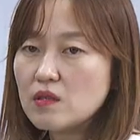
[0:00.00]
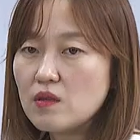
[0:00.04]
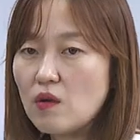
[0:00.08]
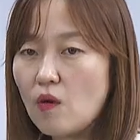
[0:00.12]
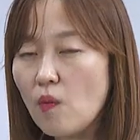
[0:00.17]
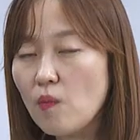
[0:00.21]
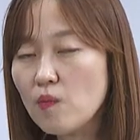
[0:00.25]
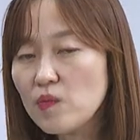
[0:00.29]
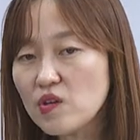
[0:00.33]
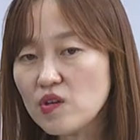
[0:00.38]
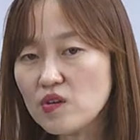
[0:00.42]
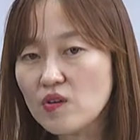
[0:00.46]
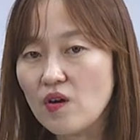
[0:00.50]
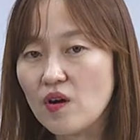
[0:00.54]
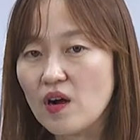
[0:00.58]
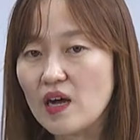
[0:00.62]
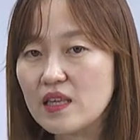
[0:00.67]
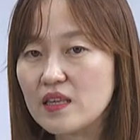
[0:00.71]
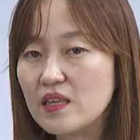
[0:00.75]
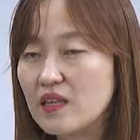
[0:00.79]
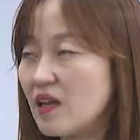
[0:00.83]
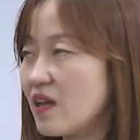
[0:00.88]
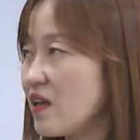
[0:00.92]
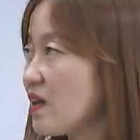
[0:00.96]
없는 것
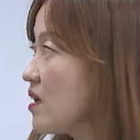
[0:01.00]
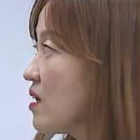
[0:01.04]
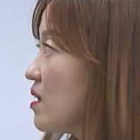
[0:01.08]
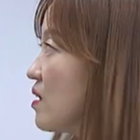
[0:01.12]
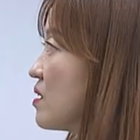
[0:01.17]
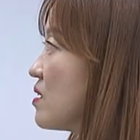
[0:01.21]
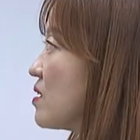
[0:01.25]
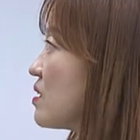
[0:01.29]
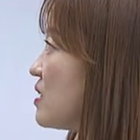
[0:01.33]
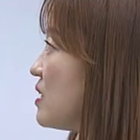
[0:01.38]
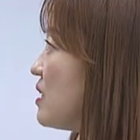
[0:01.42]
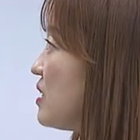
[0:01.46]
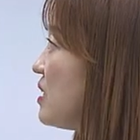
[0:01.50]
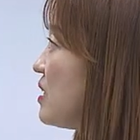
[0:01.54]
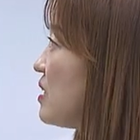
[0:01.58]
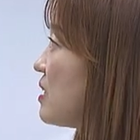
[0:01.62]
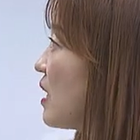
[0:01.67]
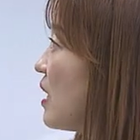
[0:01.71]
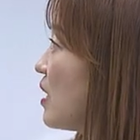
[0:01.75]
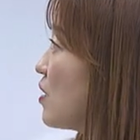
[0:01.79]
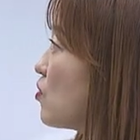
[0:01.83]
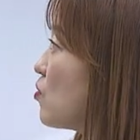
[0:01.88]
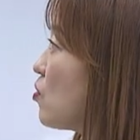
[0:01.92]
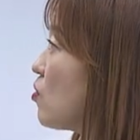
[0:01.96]
같아요. 이
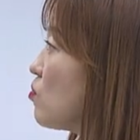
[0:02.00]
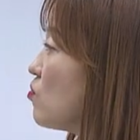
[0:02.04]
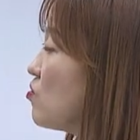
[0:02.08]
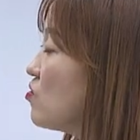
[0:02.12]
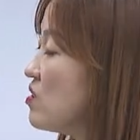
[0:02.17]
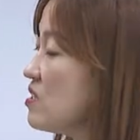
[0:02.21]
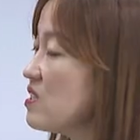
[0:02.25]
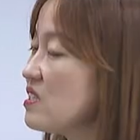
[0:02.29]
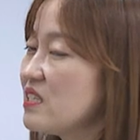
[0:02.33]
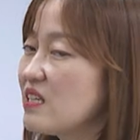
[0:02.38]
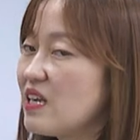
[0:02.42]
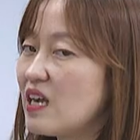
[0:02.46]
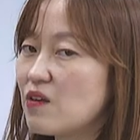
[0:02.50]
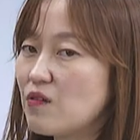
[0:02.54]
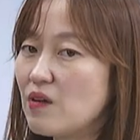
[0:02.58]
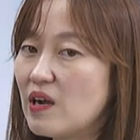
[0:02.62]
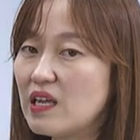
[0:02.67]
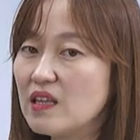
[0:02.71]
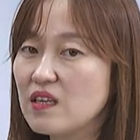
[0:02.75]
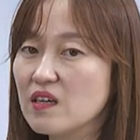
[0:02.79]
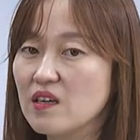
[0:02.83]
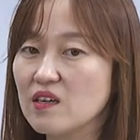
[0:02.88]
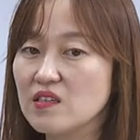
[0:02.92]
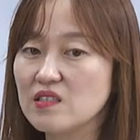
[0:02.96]
개통 문진이라고
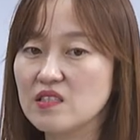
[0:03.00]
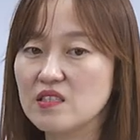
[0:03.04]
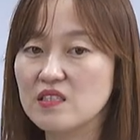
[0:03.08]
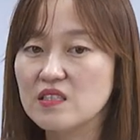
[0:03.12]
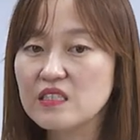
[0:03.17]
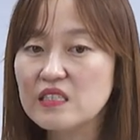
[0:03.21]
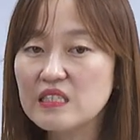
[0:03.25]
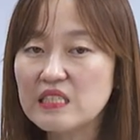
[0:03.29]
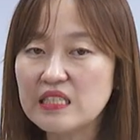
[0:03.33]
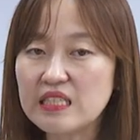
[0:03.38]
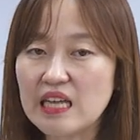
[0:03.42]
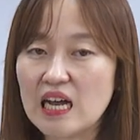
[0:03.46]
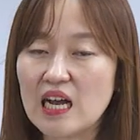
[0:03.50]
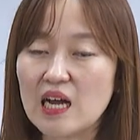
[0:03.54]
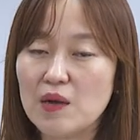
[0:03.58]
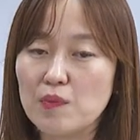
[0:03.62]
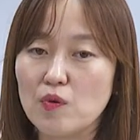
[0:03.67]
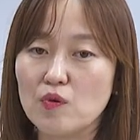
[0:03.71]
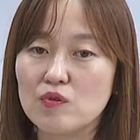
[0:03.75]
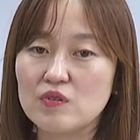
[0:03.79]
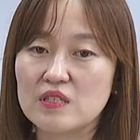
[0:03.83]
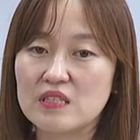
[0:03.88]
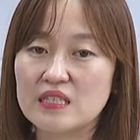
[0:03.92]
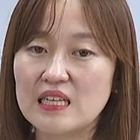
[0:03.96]
하는 것은 의사가
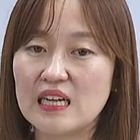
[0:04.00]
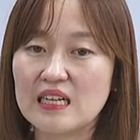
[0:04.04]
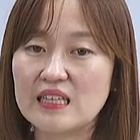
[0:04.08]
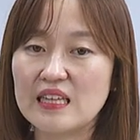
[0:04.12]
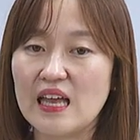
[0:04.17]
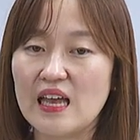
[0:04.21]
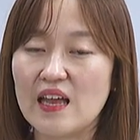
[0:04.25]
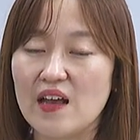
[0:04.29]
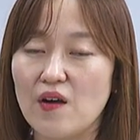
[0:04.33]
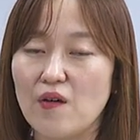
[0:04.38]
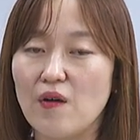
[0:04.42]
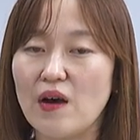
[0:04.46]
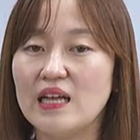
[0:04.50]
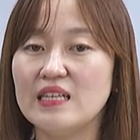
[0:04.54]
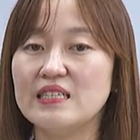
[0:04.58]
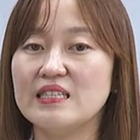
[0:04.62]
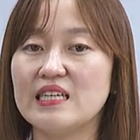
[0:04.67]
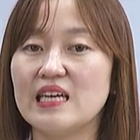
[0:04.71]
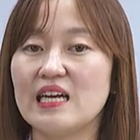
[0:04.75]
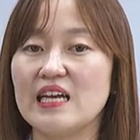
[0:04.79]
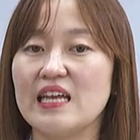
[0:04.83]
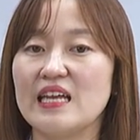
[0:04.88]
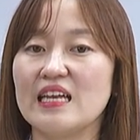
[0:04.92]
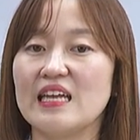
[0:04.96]
보는 상태예요.
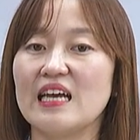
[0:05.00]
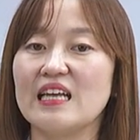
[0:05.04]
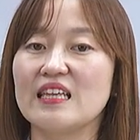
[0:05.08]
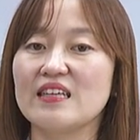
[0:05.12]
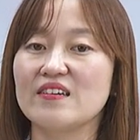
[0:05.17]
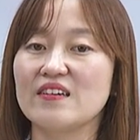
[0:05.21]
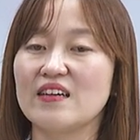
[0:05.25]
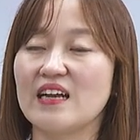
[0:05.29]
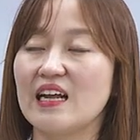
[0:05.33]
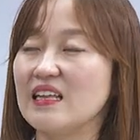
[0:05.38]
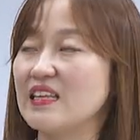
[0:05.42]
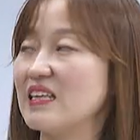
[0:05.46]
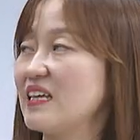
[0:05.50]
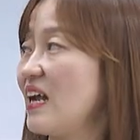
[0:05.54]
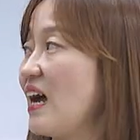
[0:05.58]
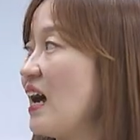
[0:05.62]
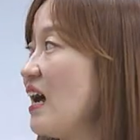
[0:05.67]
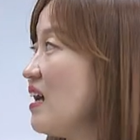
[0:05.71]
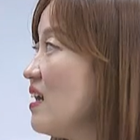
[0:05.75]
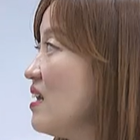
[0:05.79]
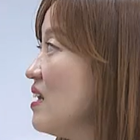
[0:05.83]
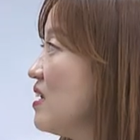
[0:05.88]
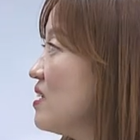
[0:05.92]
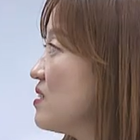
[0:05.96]
환자가 얘기하는 걸
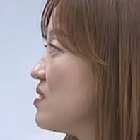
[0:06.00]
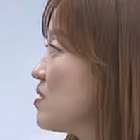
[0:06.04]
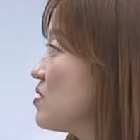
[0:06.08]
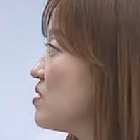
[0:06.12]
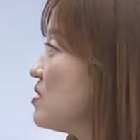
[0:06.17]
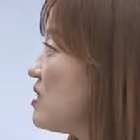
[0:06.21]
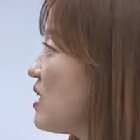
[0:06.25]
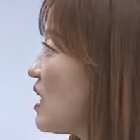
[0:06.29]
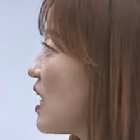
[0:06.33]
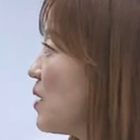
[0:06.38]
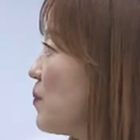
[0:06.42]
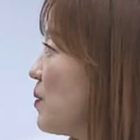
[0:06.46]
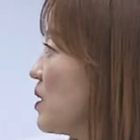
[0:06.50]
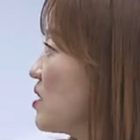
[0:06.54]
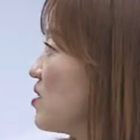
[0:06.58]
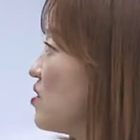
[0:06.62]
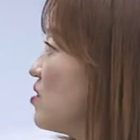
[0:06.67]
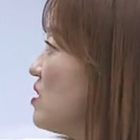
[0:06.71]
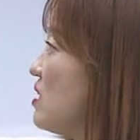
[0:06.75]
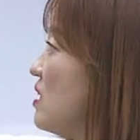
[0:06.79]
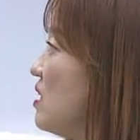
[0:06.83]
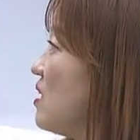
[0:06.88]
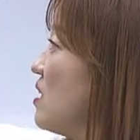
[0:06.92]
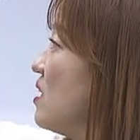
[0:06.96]
아니라 의사가
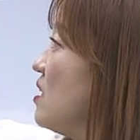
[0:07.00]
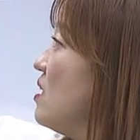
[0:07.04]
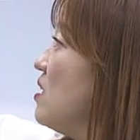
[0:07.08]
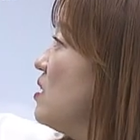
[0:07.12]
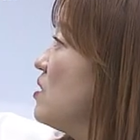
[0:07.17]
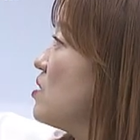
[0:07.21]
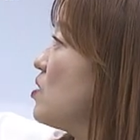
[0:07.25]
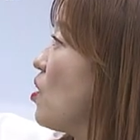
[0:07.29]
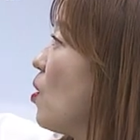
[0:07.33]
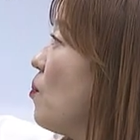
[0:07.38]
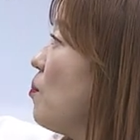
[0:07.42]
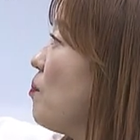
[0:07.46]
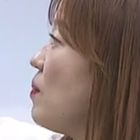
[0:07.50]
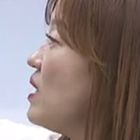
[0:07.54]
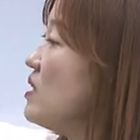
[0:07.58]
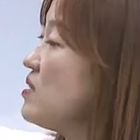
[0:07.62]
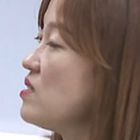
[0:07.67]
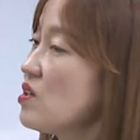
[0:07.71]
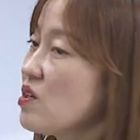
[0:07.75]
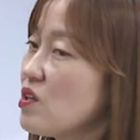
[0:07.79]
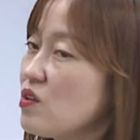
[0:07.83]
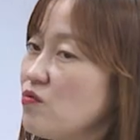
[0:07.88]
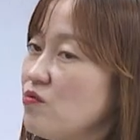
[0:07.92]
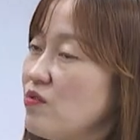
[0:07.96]
봤더니
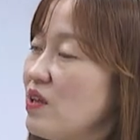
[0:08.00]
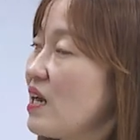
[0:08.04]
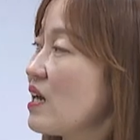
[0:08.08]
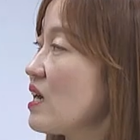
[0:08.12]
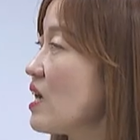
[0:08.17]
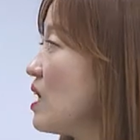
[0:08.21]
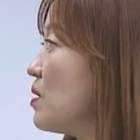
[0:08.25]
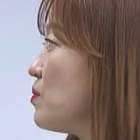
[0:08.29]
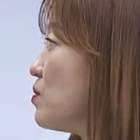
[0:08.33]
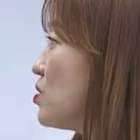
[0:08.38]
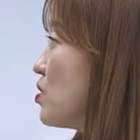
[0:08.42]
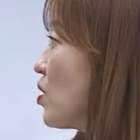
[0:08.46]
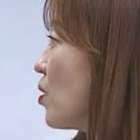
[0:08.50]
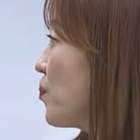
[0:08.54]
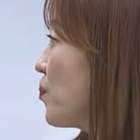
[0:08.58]
전반적인 위압감은